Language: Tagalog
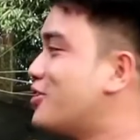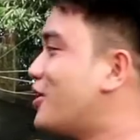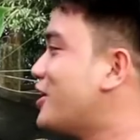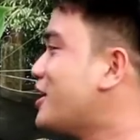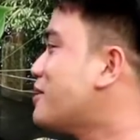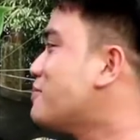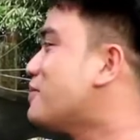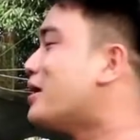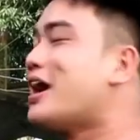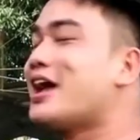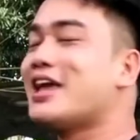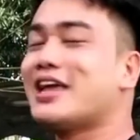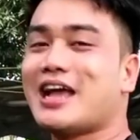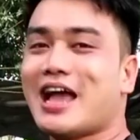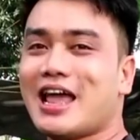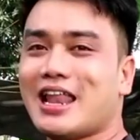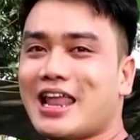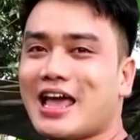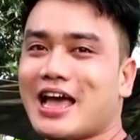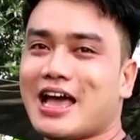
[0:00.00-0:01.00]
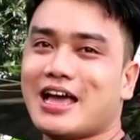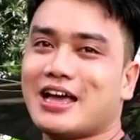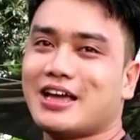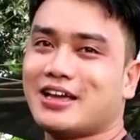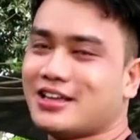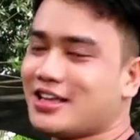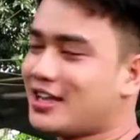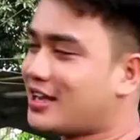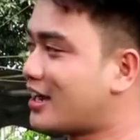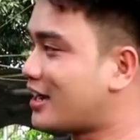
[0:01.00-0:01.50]
so, ayan mga higala,
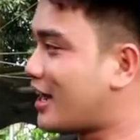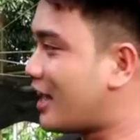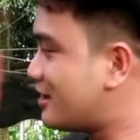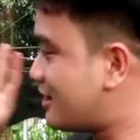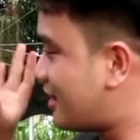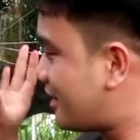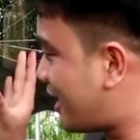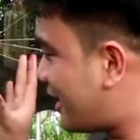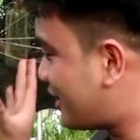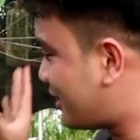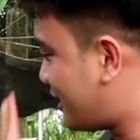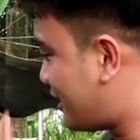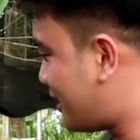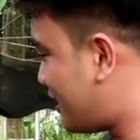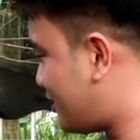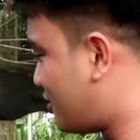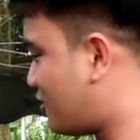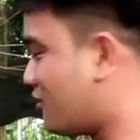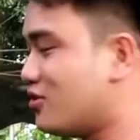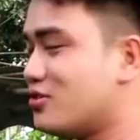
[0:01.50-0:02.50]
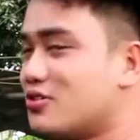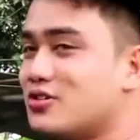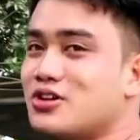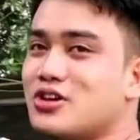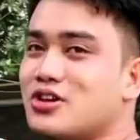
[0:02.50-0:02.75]
ikakat na natin ito.